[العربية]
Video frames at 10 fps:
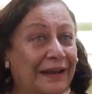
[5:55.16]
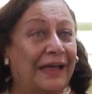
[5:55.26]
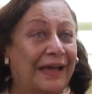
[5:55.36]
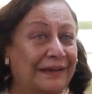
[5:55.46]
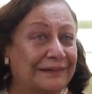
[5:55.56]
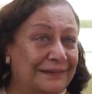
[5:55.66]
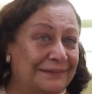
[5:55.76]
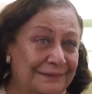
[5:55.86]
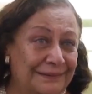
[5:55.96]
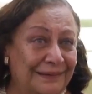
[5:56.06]
أحلى حاجة
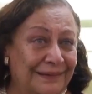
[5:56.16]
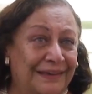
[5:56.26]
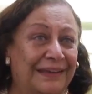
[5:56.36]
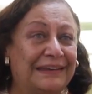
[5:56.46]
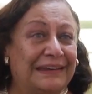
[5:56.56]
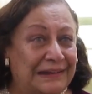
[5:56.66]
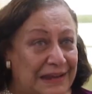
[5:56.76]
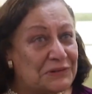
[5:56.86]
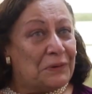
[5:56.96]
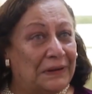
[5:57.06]
إن
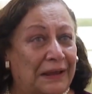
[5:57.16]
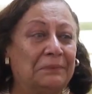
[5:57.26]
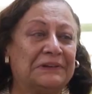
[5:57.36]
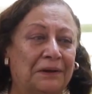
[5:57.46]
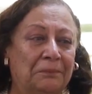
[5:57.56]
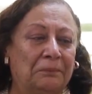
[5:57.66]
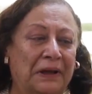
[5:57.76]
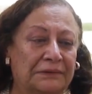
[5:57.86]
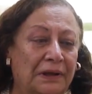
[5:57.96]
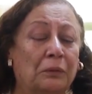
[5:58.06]
الناس كلها بتحب
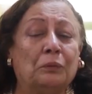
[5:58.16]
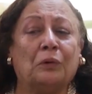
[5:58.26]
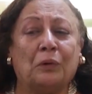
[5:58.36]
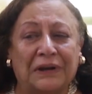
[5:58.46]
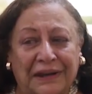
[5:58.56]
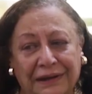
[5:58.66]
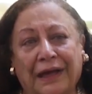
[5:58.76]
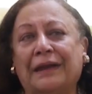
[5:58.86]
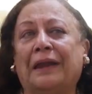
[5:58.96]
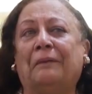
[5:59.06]
بعضها
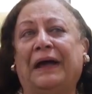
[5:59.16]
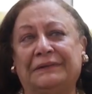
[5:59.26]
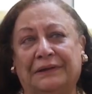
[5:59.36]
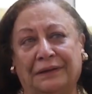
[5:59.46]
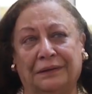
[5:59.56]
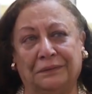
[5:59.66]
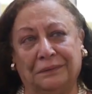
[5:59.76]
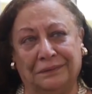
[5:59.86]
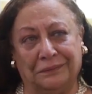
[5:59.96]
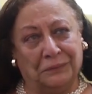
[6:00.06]
وكلنا على واحدة
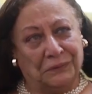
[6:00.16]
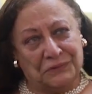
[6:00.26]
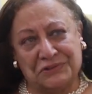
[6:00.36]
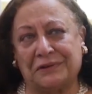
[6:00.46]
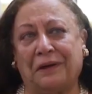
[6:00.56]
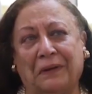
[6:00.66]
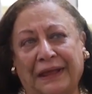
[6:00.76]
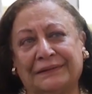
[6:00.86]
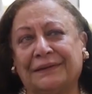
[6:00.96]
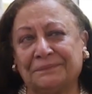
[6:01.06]
وأسرة
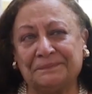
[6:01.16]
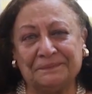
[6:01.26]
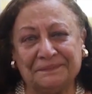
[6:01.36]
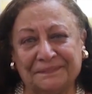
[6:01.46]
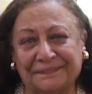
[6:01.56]
واحدة